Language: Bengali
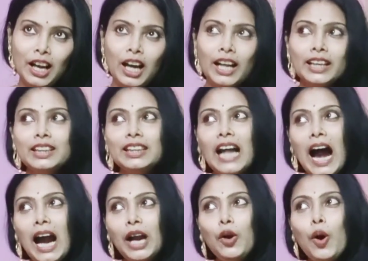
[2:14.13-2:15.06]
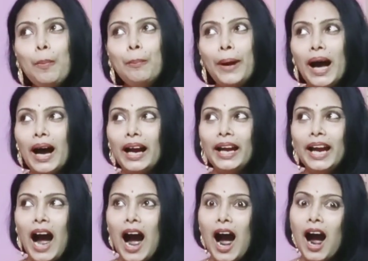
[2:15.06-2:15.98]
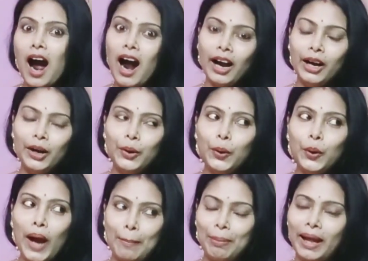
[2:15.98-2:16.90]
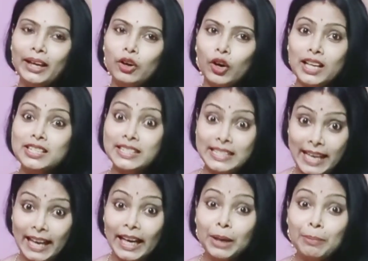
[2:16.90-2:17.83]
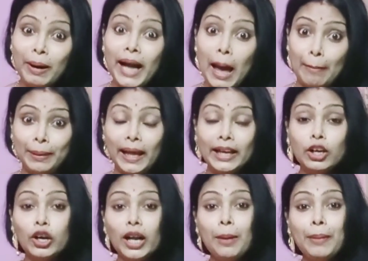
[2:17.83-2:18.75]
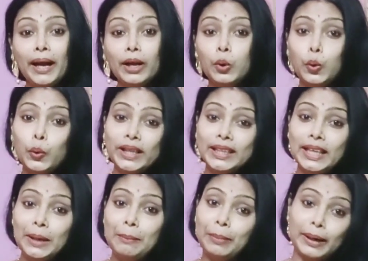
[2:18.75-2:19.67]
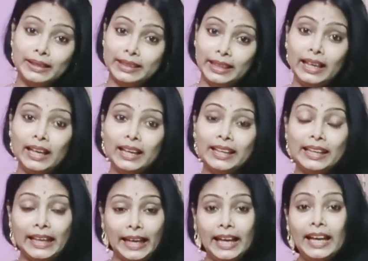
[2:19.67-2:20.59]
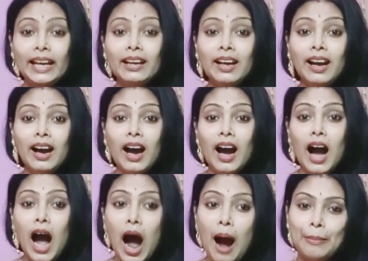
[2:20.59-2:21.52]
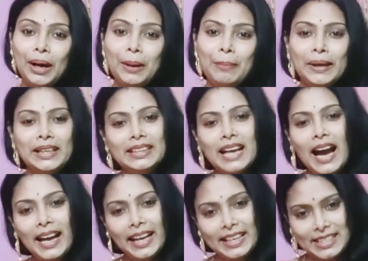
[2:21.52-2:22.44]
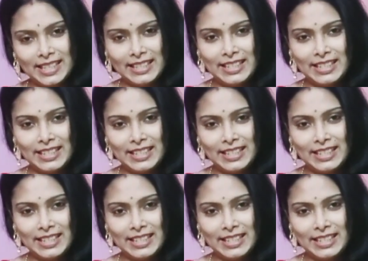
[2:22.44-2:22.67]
তারও প্রায় আরও অ্যাপ্লাই করার সেকেন্ড বার অ্যাপ্লাই করার প্রায় কুড়ি দিন বাদে গিয়ে আমার পিনটা এসেছে